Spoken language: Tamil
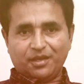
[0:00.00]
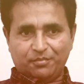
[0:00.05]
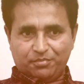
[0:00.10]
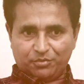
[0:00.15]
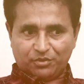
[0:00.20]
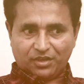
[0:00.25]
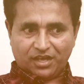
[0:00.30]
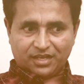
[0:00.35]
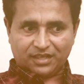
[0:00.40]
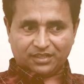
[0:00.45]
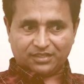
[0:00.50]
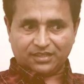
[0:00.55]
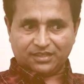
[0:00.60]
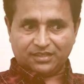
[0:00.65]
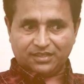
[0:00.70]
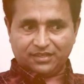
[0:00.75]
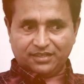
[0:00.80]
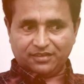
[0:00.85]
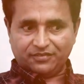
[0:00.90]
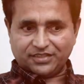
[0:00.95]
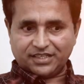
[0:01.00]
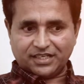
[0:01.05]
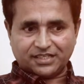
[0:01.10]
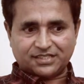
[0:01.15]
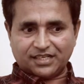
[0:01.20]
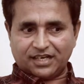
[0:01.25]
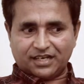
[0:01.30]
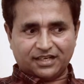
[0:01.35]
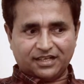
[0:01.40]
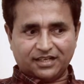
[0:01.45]
இப்போ உதாரணத்துக்கு
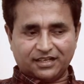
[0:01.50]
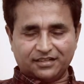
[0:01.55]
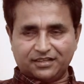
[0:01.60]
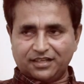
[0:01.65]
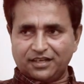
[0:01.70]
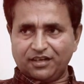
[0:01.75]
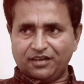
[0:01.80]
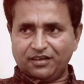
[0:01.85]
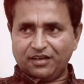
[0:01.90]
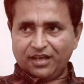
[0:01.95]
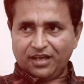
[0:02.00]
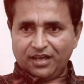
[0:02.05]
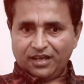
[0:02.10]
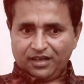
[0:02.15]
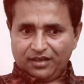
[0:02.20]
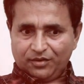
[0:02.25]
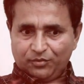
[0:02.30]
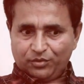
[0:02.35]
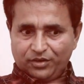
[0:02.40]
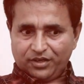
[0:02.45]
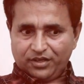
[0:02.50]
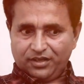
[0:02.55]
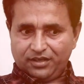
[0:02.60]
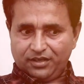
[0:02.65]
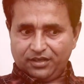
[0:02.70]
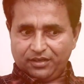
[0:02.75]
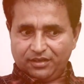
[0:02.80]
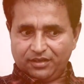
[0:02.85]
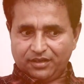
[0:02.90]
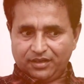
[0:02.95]
விஜய் சார் நீங்கள் தெரியும் ஒரு
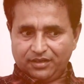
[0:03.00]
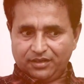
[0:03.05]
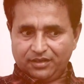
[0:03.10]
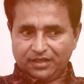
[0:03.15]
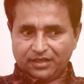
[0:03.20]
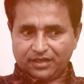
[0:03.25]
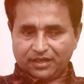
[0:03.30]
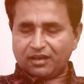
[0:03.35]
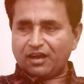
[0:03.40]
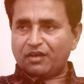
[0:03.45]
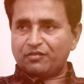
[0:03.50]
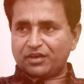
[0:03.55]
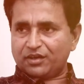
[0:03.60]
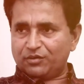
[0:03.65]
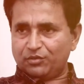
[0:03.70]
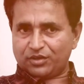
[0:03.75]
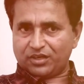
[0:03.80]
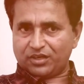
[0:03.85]
எனக்கு அவருக்கு